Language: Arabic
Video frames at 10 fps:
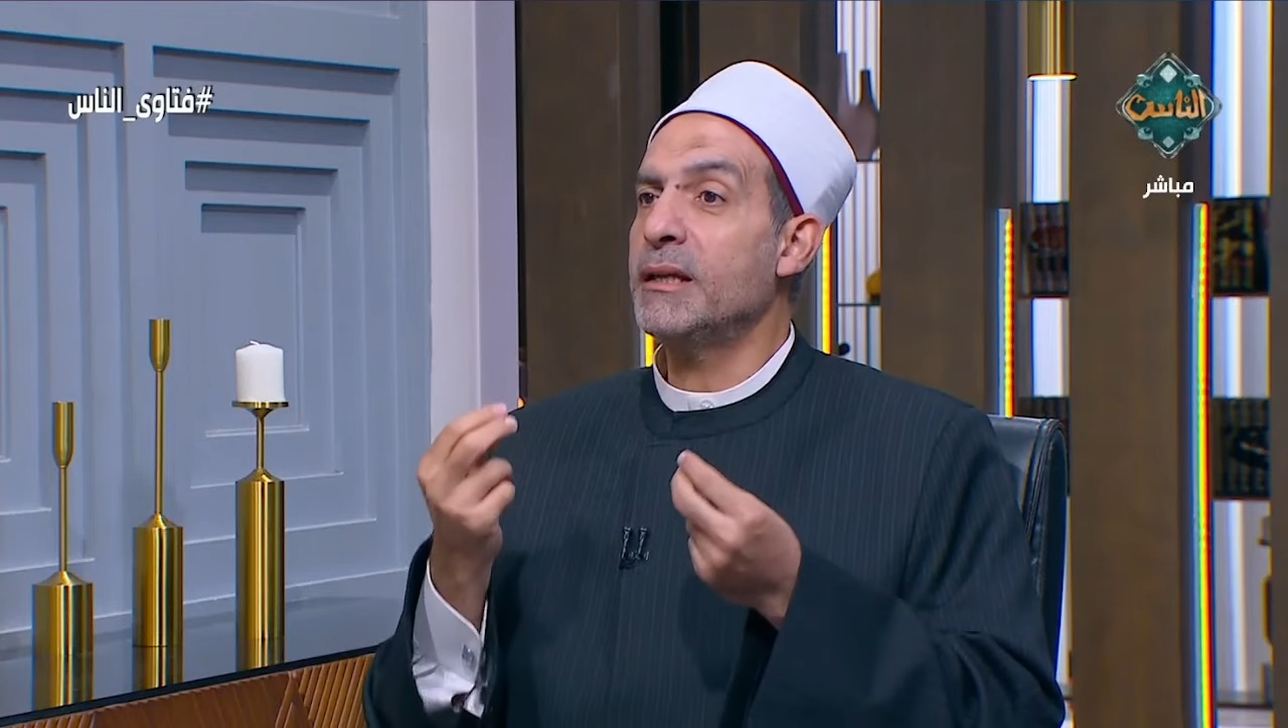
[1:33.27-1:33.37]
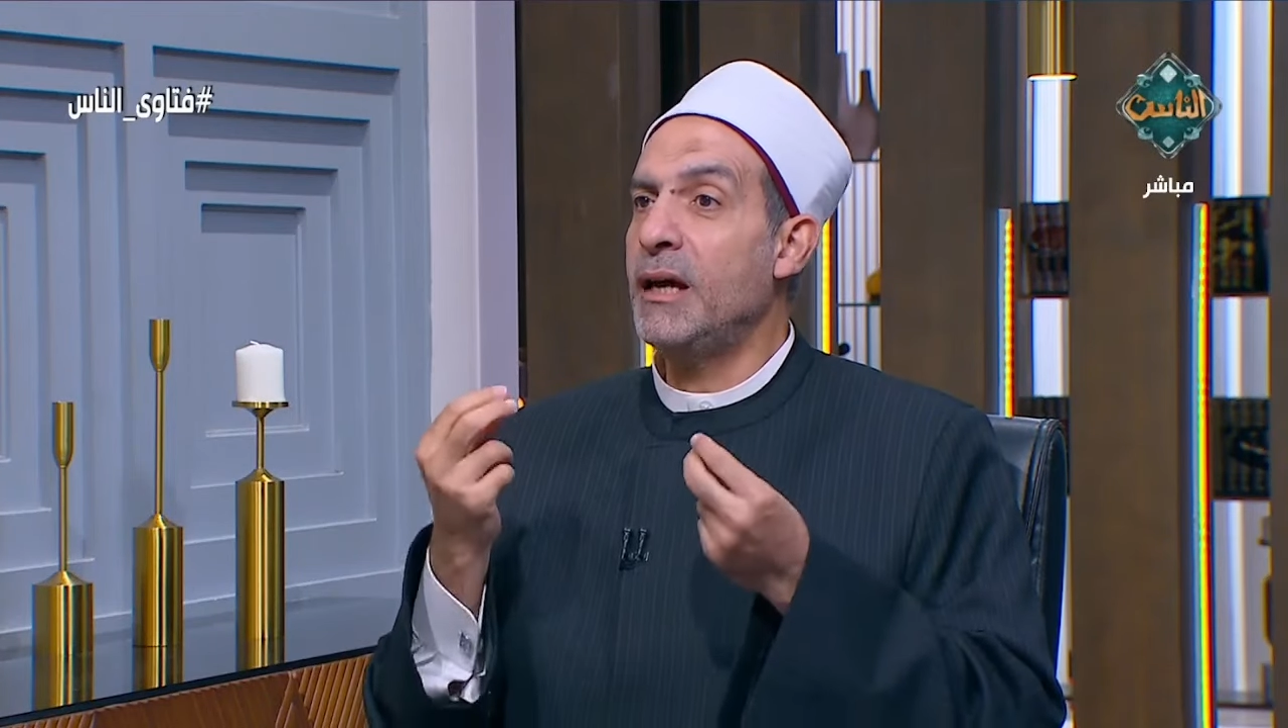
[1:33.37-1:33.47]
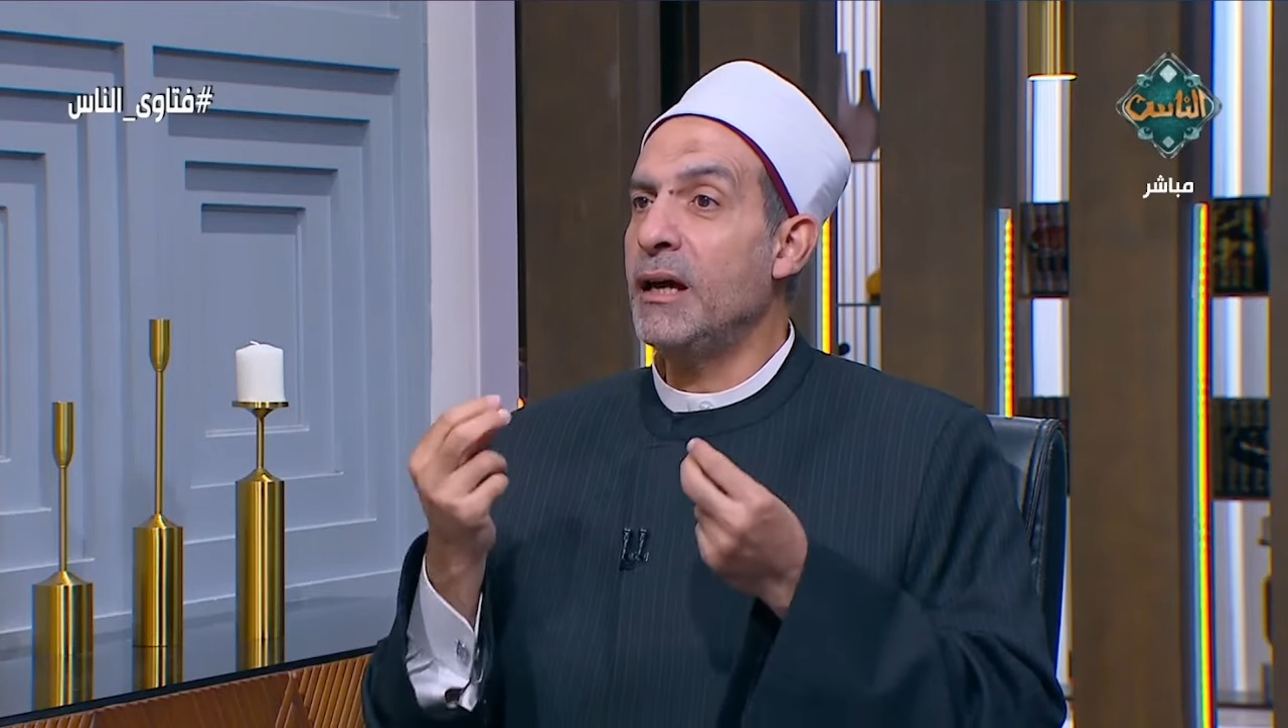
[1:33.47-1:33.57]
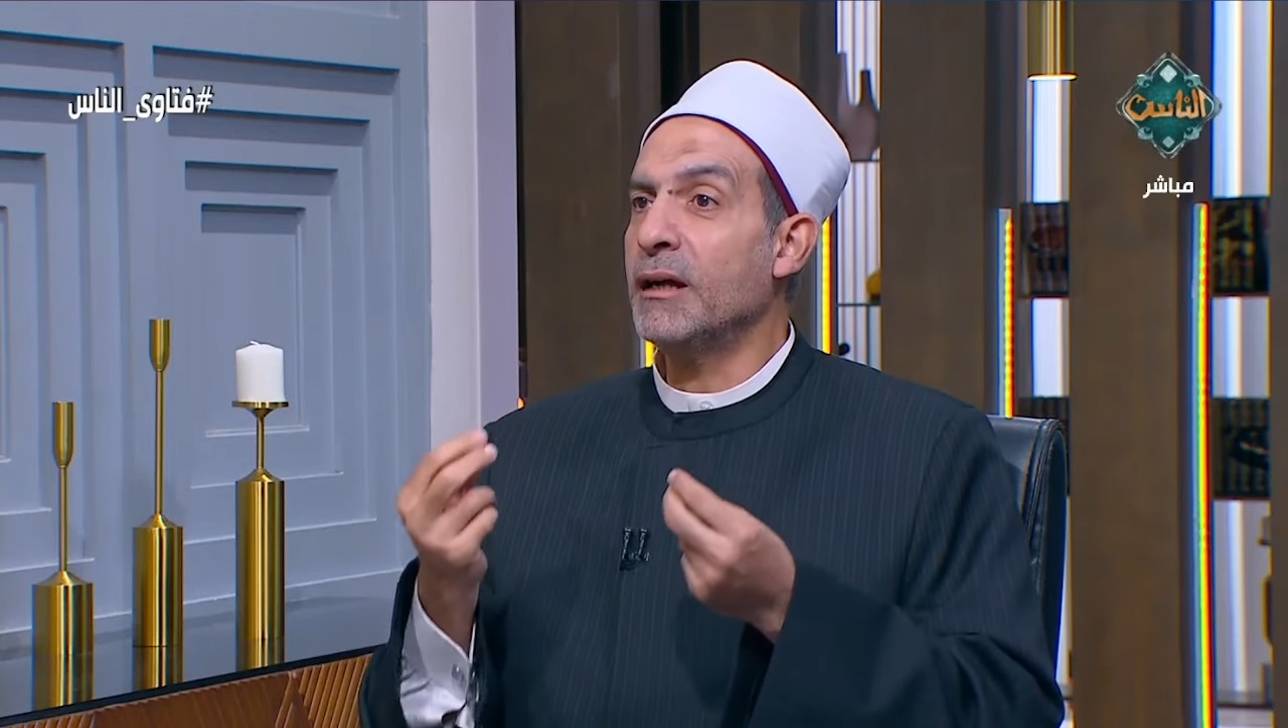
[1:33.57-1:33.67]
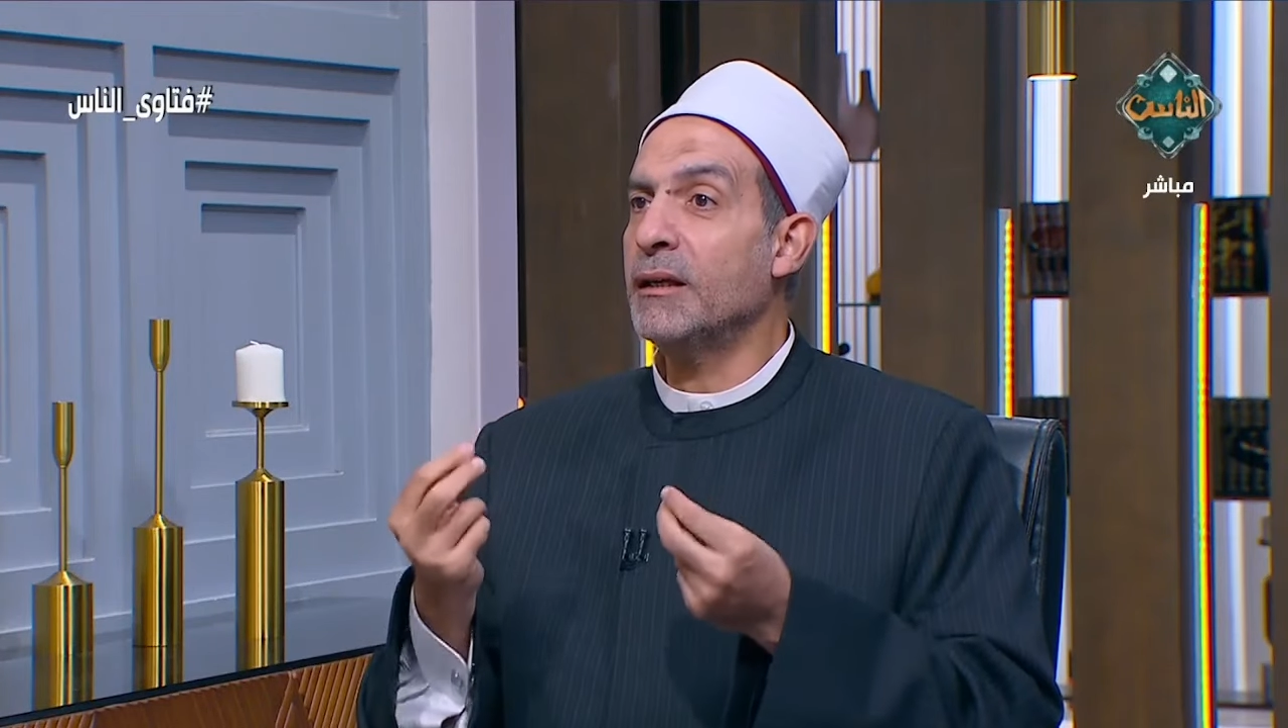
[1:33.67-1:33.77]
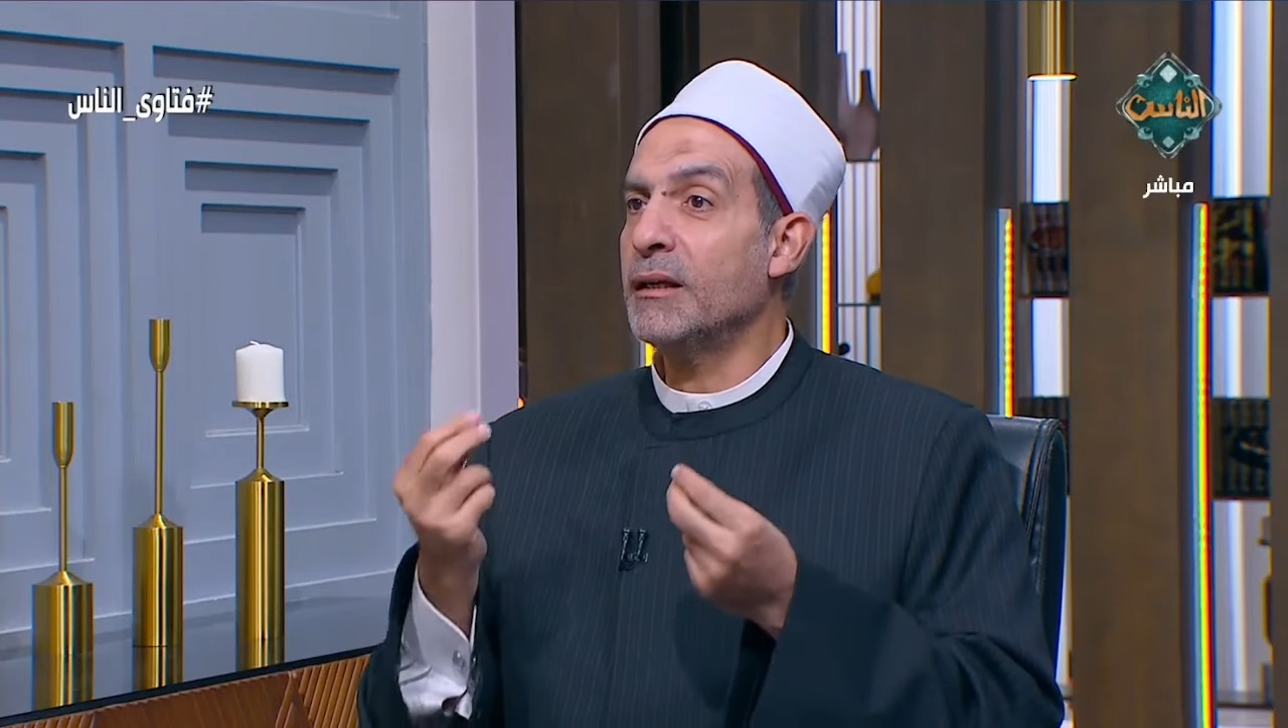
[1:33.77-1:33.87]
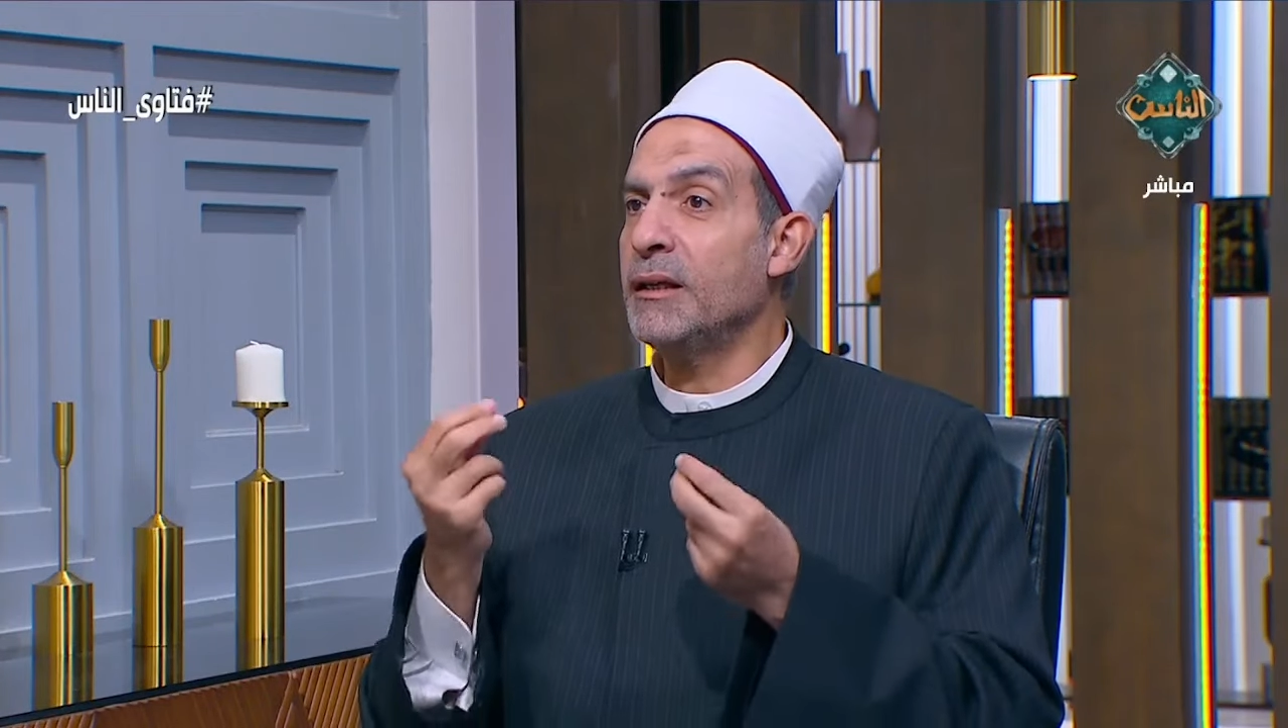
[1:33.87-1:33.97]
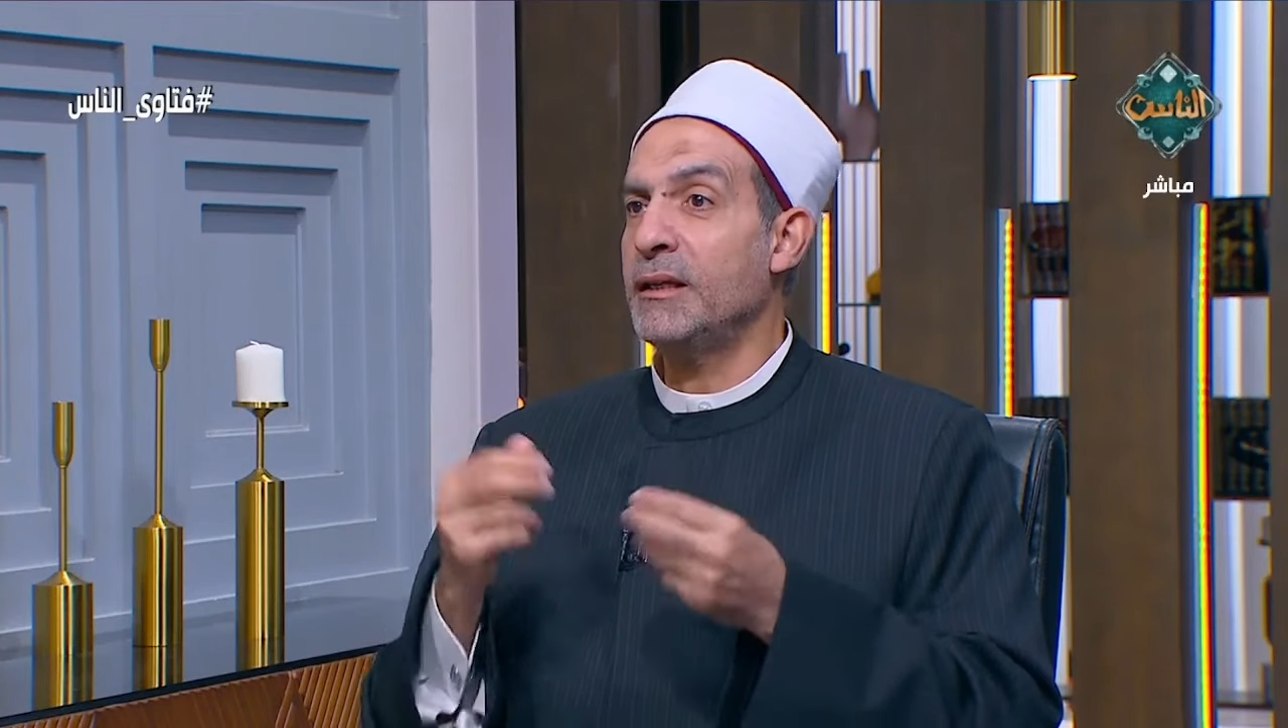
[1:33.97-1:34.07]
الحقيقي